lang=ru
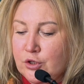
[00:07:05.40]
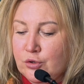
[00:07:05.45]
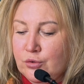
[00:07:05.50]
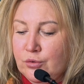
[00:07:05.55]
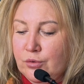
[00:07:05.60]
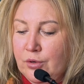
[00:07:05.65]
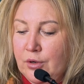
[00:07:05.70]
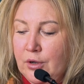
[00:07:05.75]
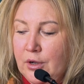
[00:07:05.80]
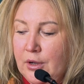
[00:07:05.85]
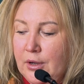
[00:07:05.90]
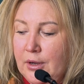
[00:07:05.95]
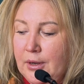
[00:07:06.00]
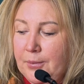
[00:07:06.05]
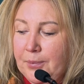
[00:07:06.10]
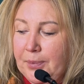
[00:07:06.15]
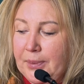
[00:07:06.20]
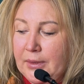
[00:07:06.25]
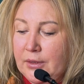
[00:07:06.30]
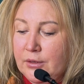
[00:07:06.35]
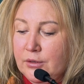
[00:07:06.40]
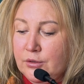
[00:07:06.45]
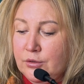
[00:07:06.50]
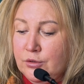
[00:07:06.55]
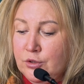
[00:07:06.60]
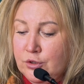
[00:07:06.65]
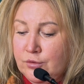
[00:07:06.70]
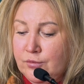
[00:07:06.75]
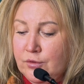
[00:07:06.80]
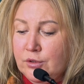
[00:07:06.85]
что э,
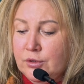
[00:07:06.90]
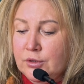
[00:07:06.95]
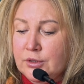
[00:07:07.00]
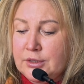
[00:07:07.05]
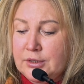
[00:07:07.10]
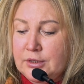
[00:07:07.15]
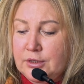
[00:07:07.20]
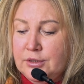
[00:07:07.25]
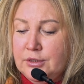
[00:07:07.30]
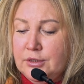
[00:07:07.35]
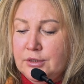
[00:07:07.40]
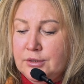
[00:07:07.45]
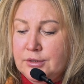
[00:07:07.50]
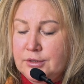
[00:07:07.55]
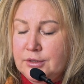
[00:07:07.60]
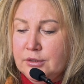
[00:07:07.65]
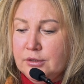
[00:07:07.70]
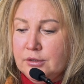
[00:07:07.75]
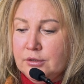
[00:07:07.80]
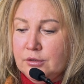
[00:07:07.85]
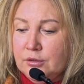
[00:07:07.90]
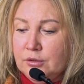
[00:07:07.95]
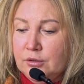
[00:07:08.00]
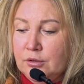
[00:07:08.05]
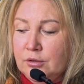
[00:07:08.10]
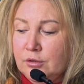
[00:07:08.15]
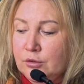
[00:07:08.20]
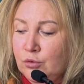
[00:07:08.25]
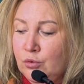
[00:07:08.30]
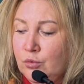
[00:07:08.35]
действительно среди тех,
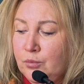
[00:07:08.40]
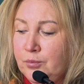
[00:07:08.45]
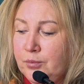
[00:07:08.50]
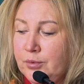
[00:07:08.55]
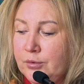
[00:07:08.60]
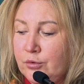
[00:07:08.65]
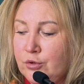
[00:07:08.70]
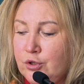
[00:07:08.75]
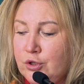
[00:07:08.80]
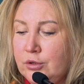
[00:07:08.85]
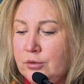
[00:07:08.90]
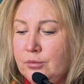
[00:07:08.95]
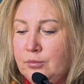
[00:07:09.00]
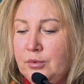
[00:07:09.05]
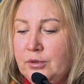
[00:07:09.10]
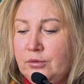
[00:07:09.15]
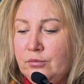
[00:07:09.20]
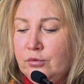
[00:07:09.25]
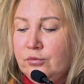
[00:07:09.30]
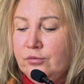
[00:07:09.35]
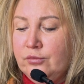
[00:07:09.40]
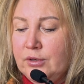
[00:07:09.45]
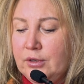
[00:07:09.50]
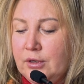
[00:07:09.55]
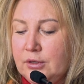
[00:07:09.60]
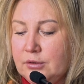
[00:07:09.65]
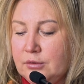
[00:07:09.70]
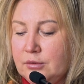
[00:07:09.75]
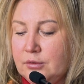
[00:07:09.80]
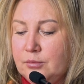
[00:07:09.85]
кто получил боевой
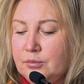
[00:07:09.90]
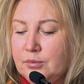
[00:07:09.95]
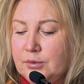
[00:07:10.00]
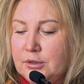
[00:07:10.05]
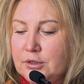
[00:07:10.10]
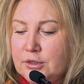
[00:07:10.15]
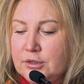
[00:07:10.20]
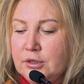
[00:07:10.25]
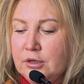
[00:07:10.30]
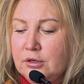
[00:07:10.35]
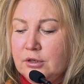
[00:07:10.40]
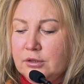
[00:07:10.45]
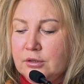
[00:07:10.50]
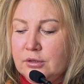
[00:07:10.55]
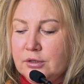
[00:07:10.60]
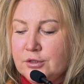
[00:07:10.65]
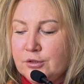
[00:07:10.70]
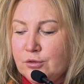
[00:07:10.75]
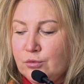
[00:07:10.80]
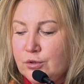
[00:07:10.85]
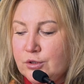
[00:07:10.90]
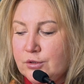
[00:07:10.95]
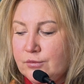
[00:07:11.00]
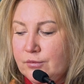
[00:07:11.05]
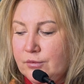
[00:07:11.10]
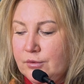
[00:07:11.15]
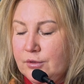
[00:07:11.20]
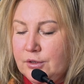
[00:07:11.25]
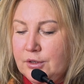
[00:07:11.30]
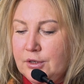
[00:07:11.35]
вариант ПТСР, это
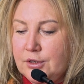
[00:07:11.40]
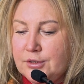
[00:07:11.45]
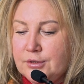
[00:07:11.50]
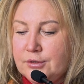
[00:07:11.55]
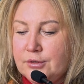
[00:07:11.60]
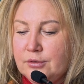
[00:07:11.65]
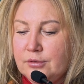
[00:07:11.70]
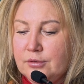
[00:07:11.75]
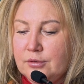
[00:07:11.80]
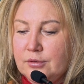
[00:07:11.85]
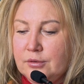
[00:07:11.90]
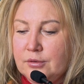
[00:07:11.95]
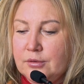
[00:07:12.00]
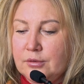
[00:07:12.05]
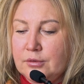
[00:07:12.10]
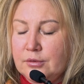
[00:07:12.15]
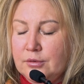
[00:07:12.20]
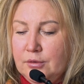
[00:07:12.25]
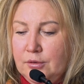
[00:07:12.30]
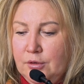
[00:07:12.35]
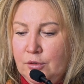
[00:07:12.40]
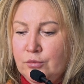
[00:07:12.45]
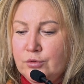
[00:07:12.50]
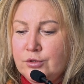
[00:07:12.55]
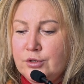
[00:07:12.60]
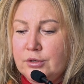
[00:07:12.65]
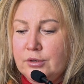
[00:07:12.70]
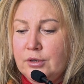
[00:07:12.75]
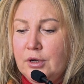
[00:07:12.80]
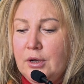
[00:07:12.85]
расстройство, есть э,
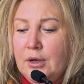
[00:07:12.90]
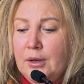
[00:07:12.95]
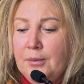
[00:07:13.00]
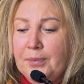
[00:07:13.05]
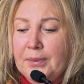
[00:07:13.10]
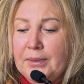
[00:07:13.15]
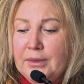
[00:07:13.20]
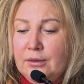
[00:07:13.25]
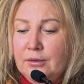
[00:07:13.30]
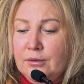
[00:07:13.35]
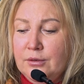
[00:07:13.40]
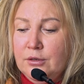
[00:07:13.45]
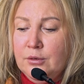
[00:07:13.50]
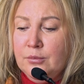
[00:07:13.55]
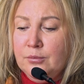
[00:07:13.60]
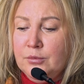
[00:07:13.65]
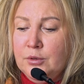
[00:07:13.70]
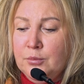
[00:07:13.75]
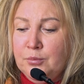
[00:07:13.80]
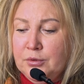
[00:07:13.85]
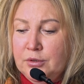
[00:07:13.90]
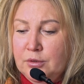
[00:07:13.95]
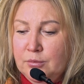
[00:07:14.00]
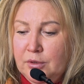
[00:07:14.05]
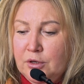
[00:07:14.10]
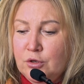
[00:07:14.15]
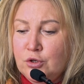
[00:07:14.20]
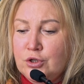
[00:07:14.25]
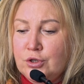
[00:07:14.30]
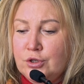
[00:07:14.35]
люди, не, не
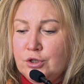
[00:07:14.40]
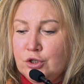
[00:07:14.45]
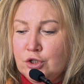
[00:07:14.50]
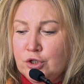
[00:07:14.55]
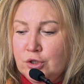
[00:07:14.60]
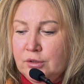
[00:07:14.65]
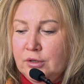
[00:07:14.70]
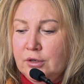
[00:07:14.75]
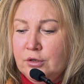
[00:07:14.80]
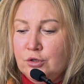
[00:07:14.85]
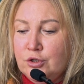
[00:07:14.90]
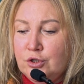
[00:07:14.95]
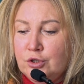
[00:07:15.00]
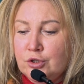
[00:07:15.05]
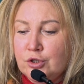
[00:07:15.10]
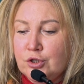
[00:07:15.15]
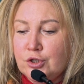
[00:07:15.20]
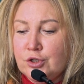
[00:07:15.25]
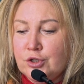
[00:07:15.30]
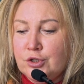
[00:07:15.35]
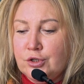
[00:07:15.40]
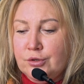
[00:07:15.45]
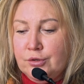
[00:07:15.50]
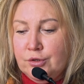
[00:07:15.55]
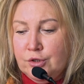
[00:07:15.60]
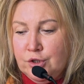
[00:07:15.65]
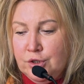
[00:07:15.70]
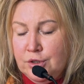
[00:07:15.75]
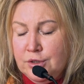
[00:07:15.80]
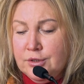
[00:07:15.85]
понимающие, не желающие
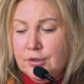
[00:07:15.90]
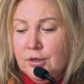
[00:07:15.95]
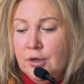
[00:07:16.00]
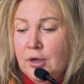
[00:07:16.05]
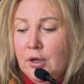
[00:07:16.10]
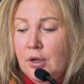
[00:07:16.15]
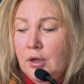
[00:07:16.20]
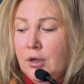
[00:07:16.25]
жить,